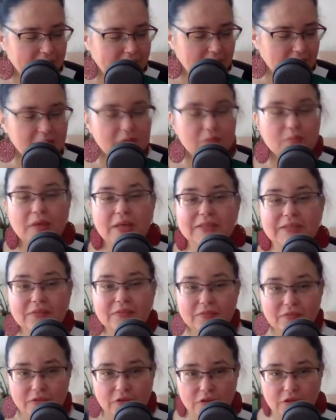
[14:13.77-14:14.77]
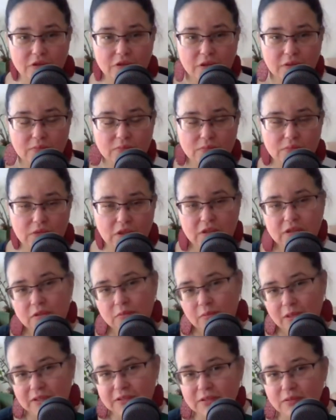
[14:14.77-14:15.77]
Niech tym razem wyjdzie. Niech
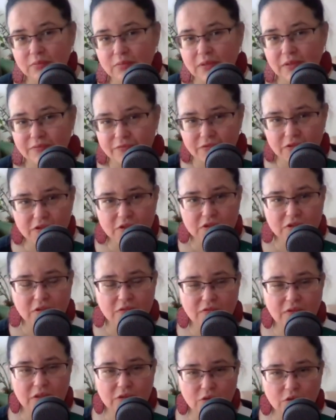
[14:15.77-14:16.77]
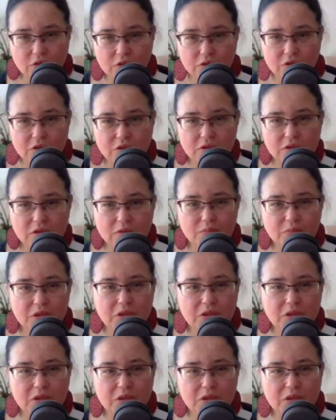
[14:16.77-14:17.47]
tym razem nam wyjdzie w radości,